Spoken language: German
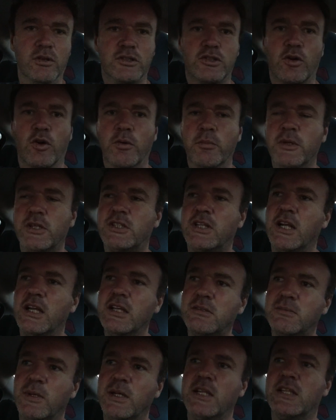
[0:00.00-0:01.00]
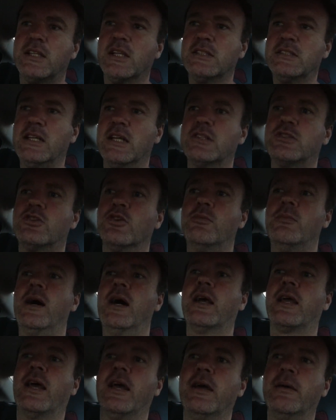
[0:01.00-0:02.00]
Und das Komische ist, wenn ich das jetzt so
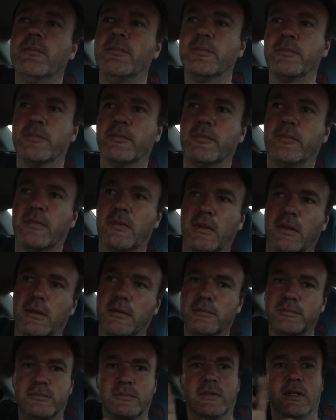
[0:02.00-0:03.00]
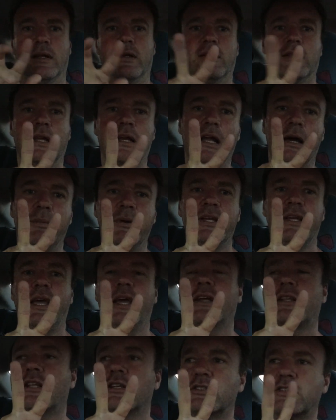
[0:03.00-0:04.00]
mache, dann habe
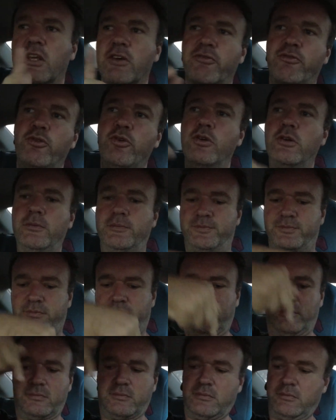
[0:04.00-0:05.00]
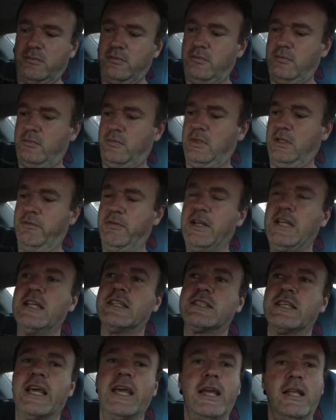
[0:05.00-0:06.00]
ich echt das Gefühl, wenn
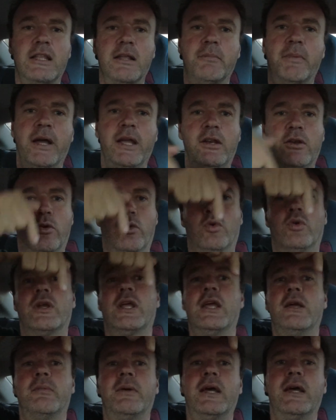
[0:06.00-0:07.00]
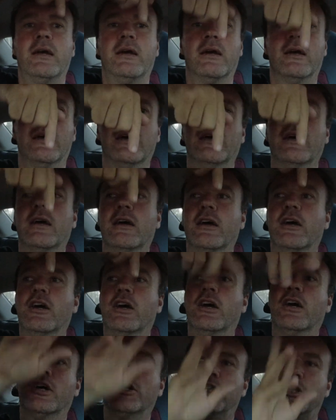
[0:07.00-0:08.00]
ich das rechte Bein hochhebe,
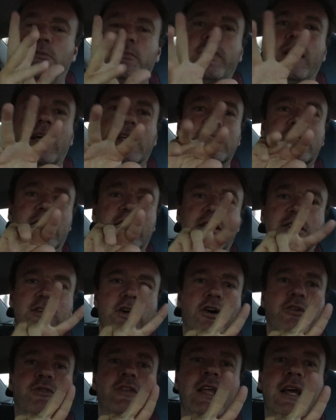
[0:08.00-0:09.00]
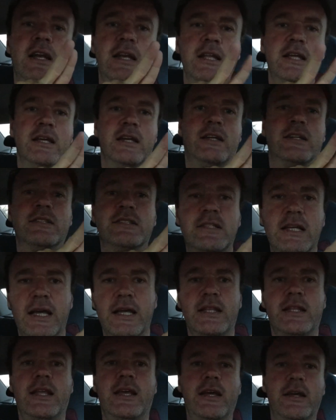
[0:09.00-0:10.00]
schmerzt das auf der linken
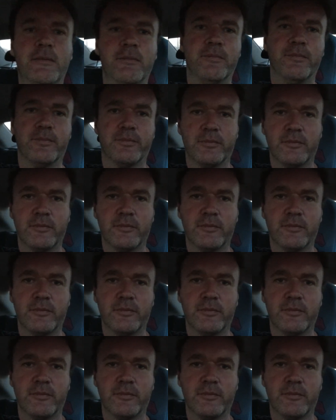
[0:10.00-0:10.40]
Seite.